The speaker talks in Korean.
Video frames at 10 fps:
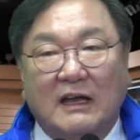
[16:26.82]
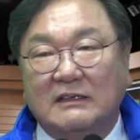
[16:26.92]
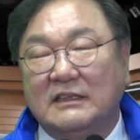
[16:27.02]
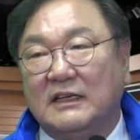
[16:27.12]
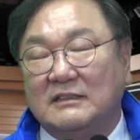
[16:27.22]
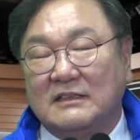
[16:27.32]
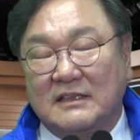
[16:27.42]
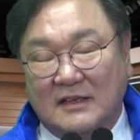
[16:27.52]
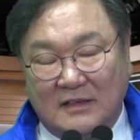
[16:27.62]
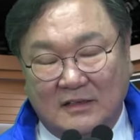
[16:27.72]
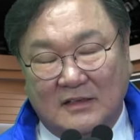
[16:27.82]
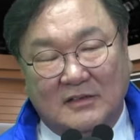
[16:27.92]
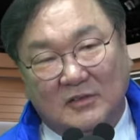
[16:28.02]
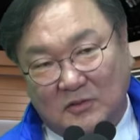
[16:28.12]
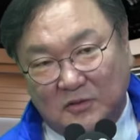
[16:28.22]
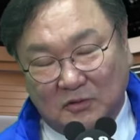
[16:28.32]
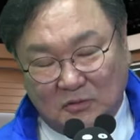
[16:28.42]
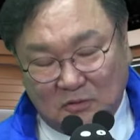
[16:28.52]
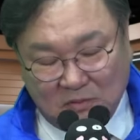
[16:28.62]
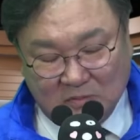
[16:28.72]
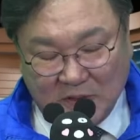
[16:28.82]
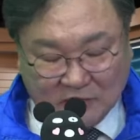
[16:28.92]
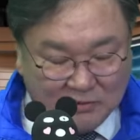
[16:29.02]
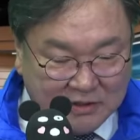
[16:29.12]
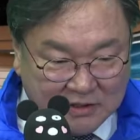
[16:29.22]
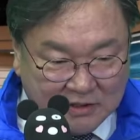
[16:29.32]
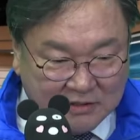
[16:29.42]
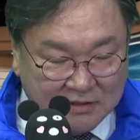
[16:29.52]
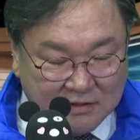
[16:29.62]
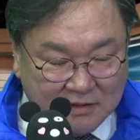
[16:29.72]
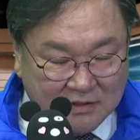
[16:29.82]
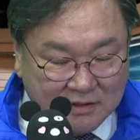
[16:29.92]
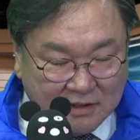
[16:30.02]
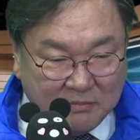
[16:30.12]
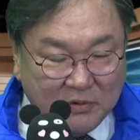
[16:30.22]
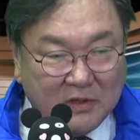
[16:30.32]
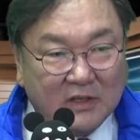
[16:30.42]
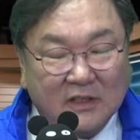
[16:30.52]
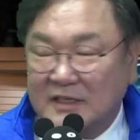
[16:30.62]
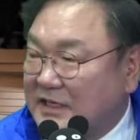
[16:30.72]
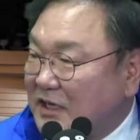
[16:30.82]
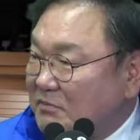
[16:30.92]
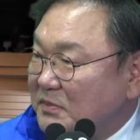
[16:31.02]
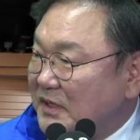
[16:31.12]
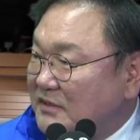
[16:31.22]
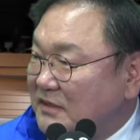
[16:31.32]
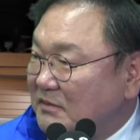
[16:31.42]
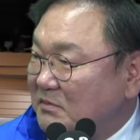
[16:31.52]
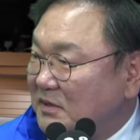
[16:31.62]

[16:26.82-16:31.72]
그러니까 이것도 방송이니까 이렇게 표현할게. 창피해서